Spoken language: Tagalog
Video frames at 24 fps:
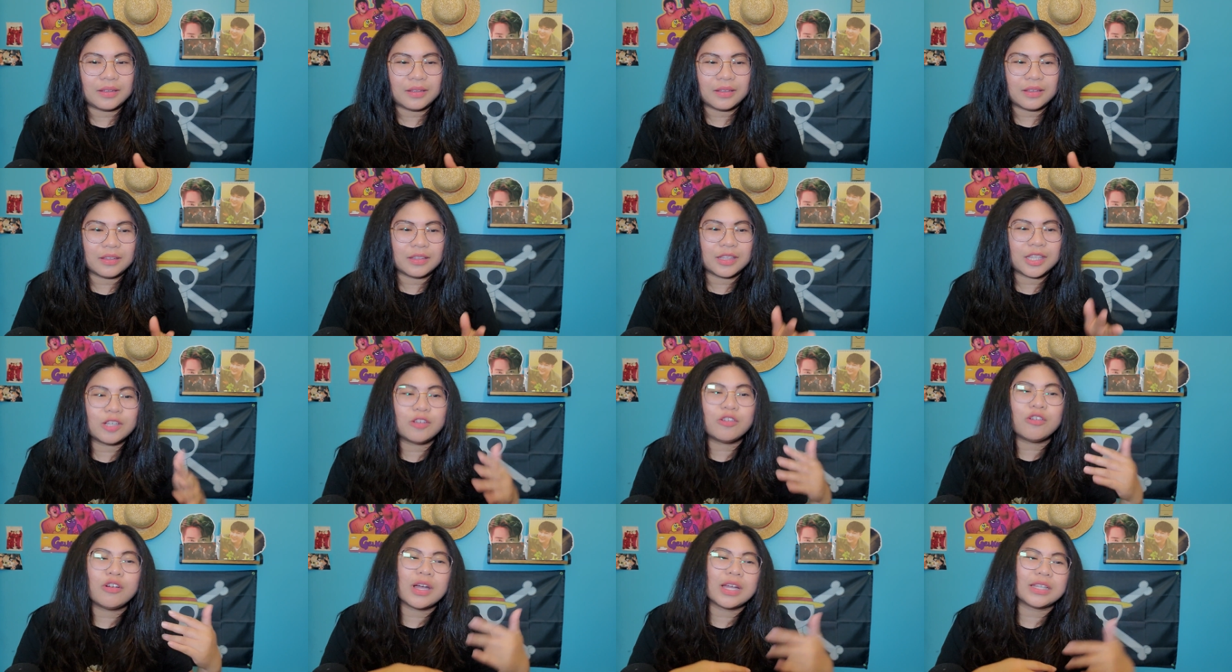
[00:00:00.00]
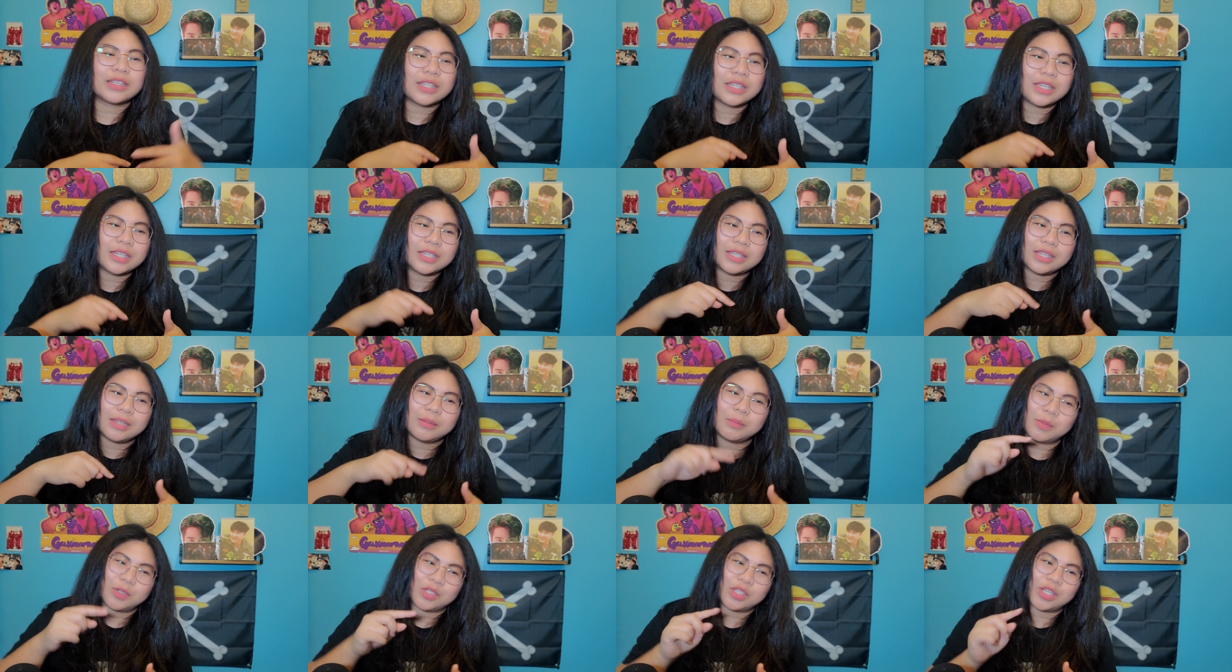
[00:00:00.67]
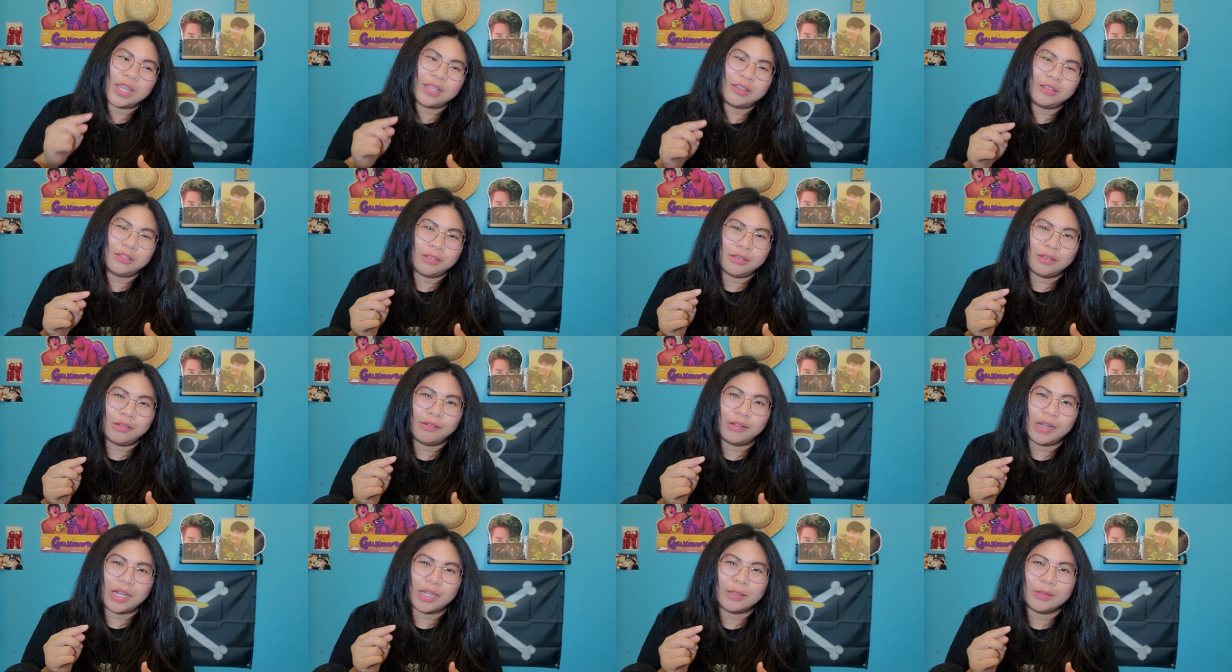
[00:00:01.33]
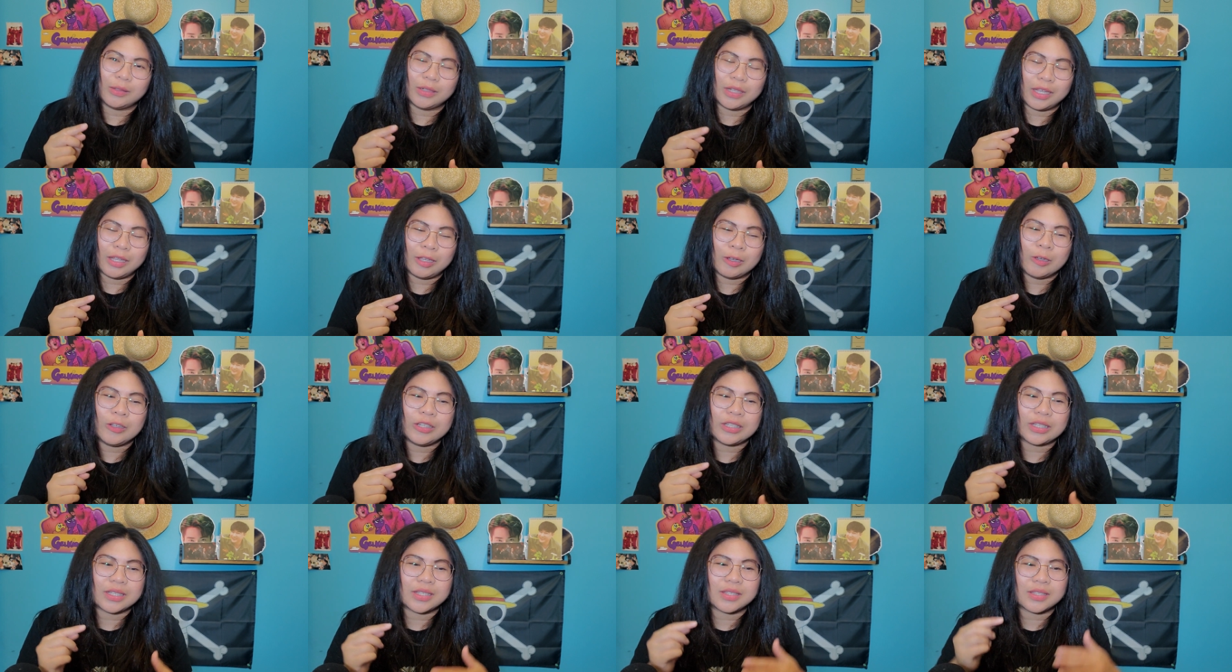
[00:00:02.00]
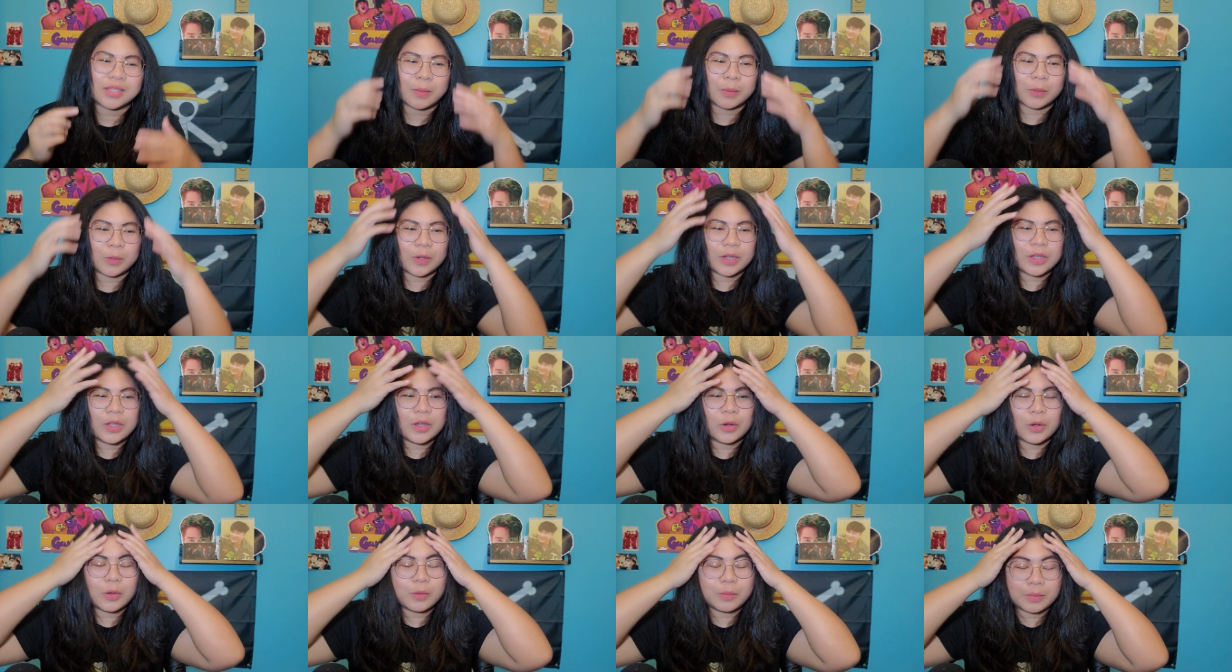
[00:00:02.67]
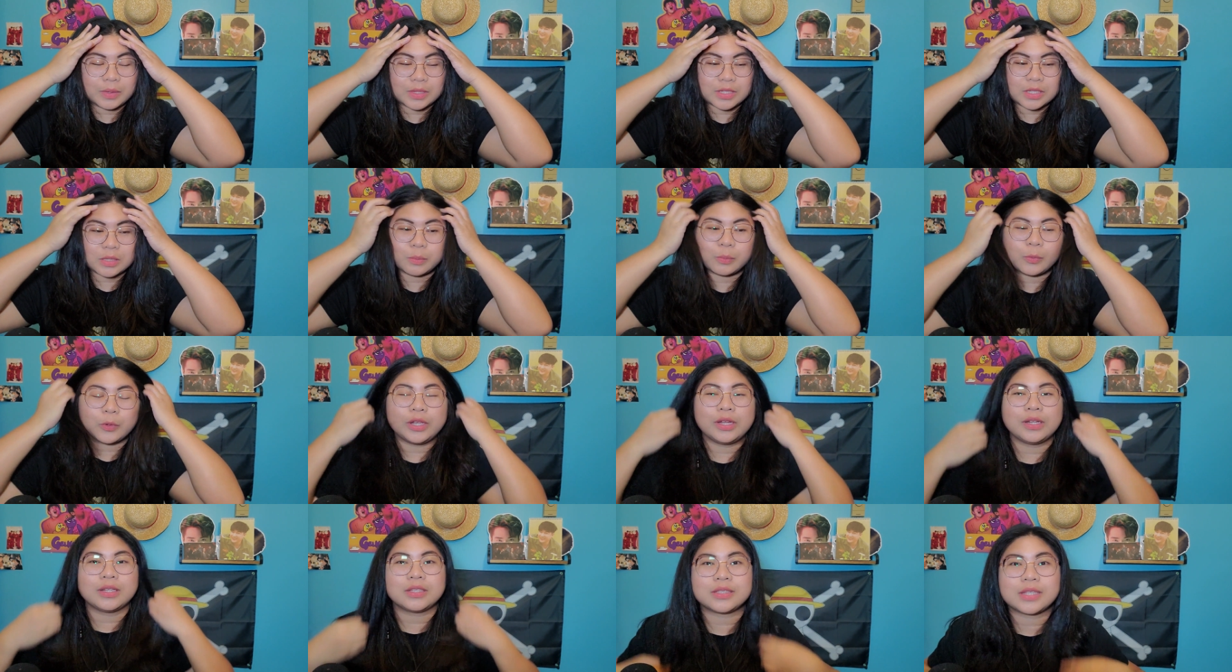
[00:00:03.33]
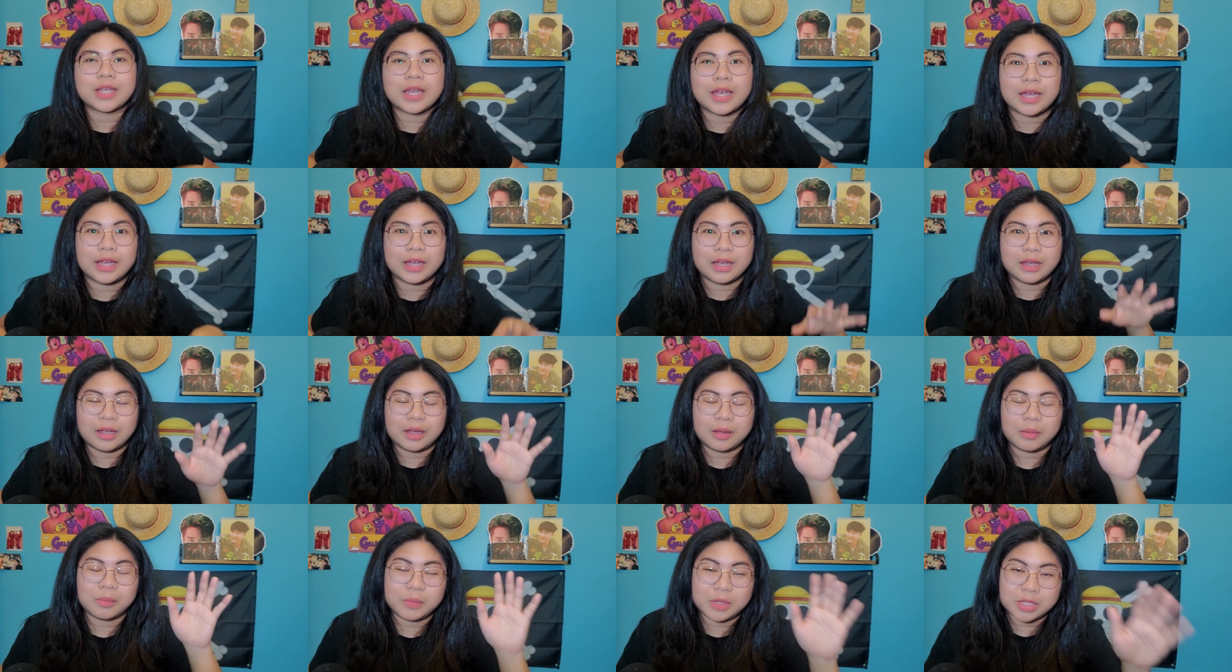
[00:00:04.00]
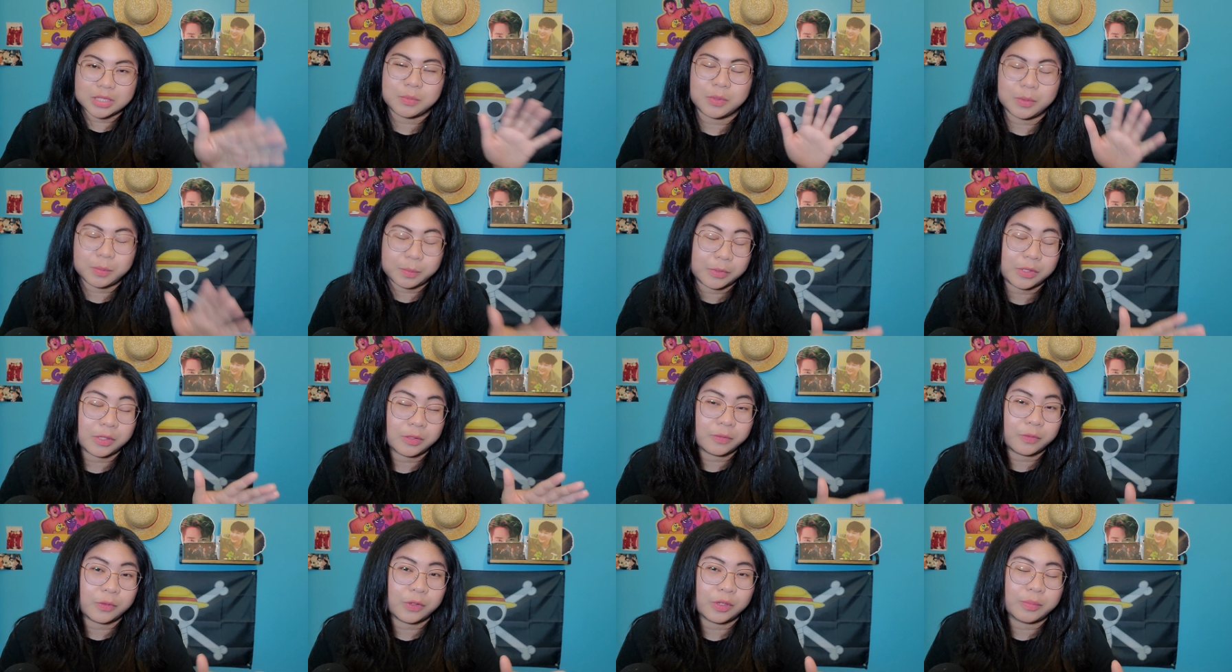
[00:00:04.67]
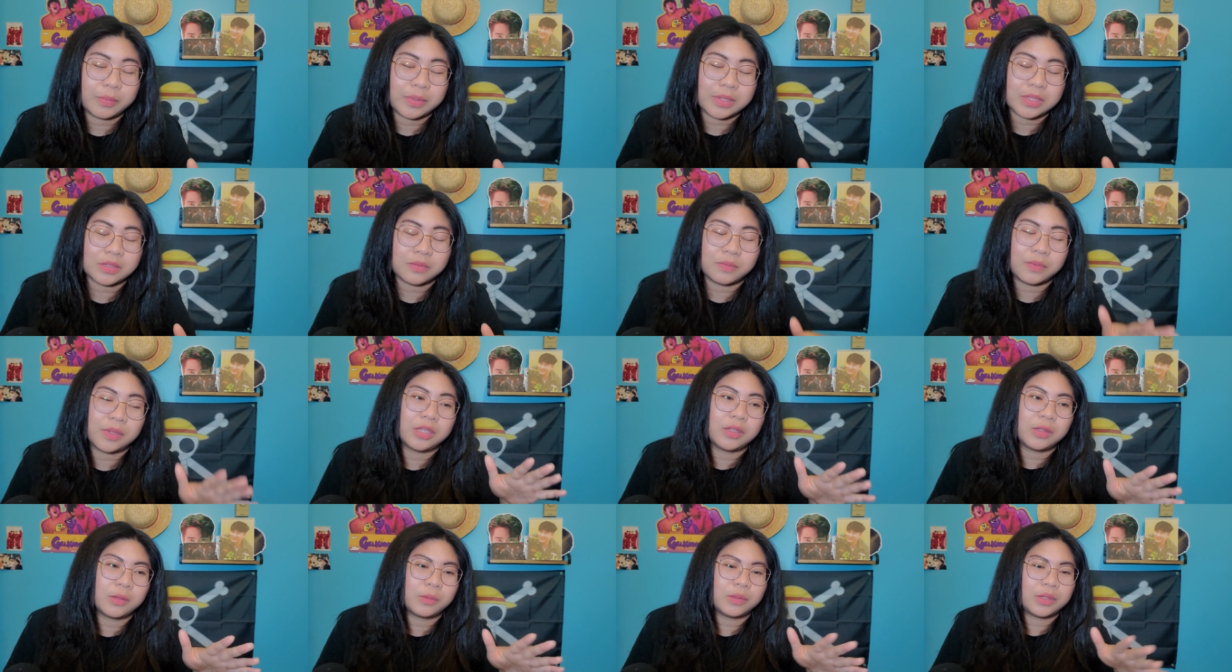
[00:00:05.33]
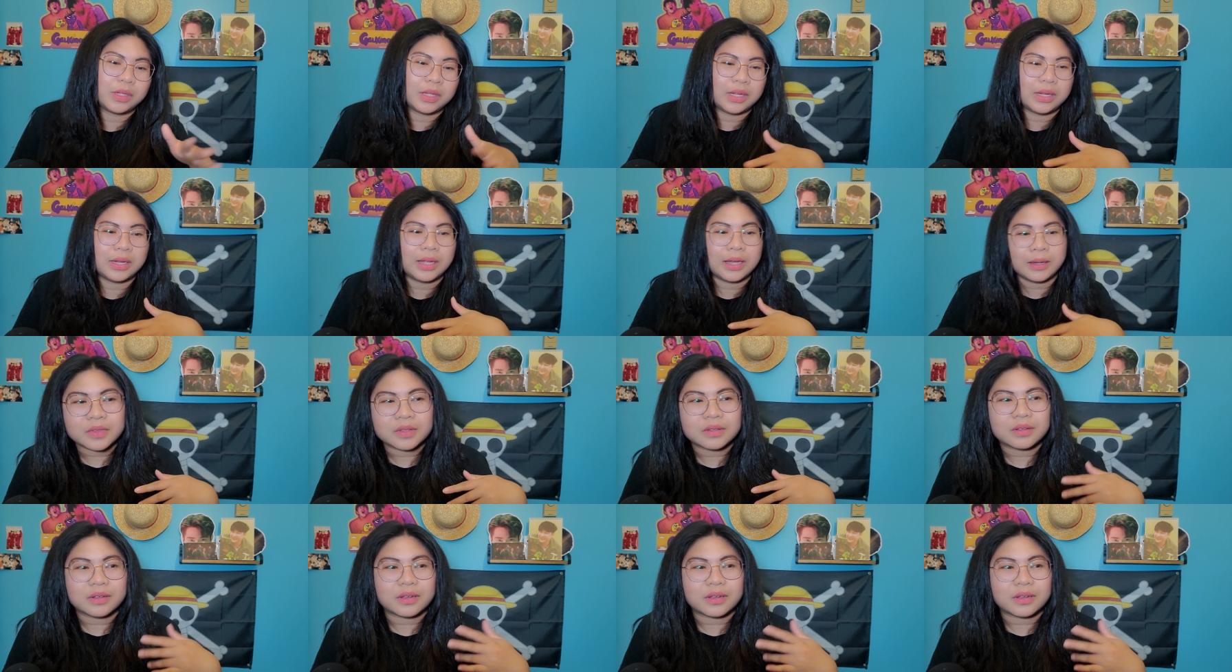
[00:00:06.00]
Hindi ko nga tinignan masyado yung ano na yon kasi sabi ko ayokong ma-spoil sa mismong performance video nila